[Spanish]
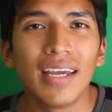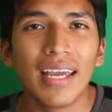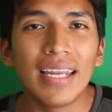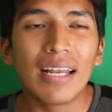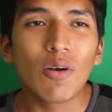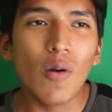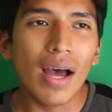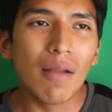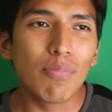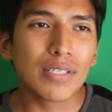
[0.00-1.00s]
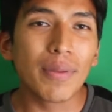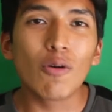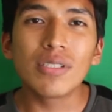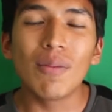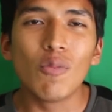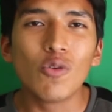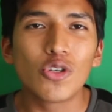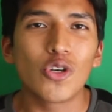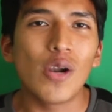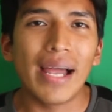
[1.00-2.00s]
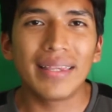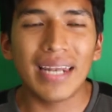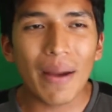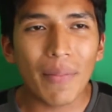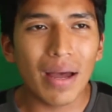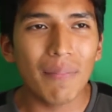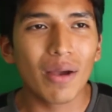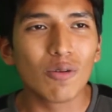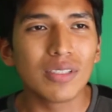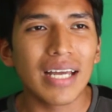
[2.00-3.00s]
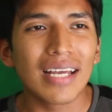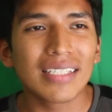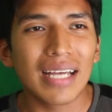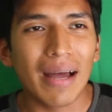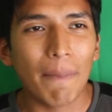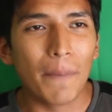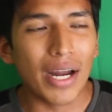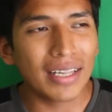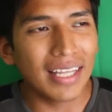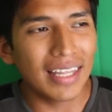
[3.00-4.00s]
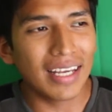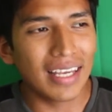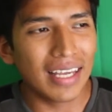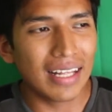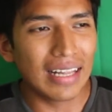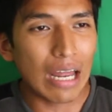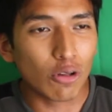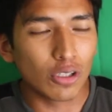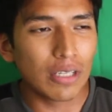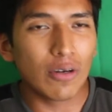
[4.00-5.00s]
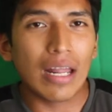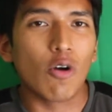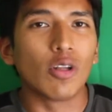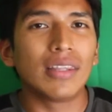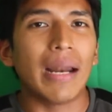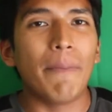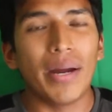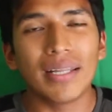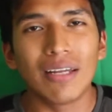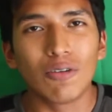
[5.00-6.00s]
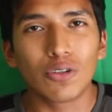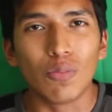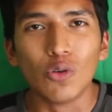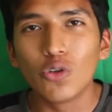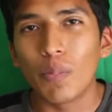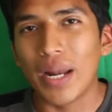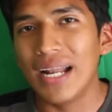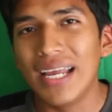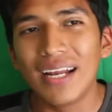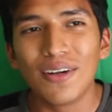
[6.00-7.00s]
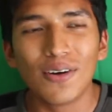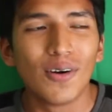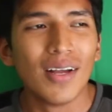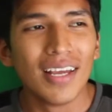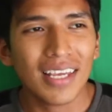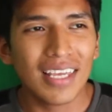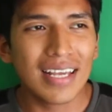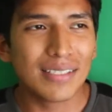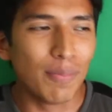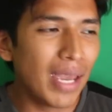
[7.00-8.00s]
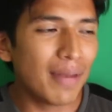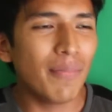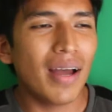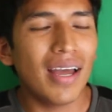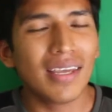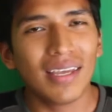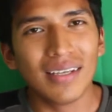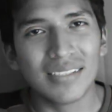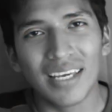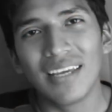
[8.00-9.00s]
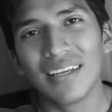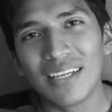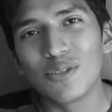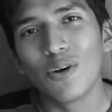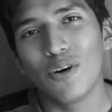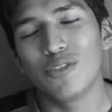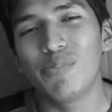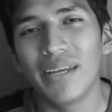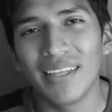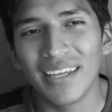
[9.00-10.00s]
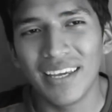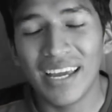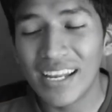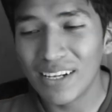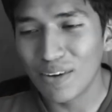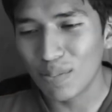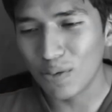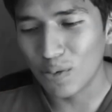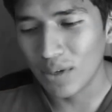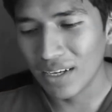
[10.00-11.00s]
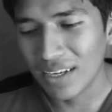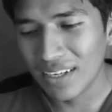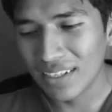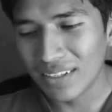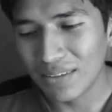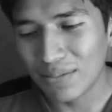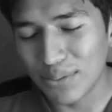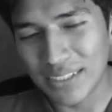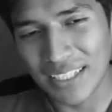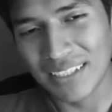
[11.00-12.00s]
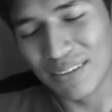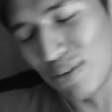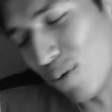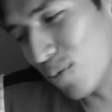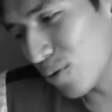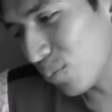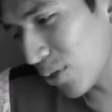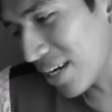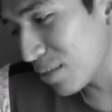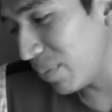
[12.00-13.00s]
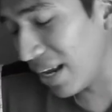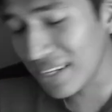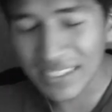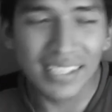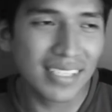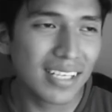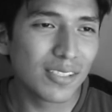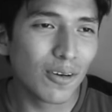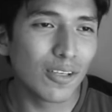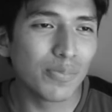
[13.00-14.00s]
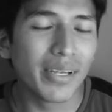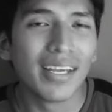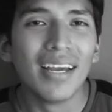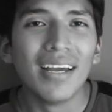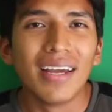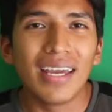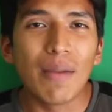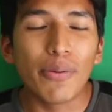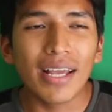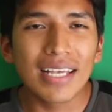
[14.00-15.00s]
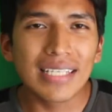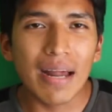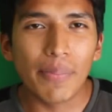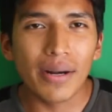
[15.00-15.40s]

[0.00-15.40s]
en el cual pues me gusta mucho la trama, me gusta esa parte de que Naruto tiene una contraparte en otro mundo paralelo y es Menma y sí, hizo un cosplay de él como pues sí, como lo podían esperar, sí, sí hizo un cosplay. Eh, por aquí estarán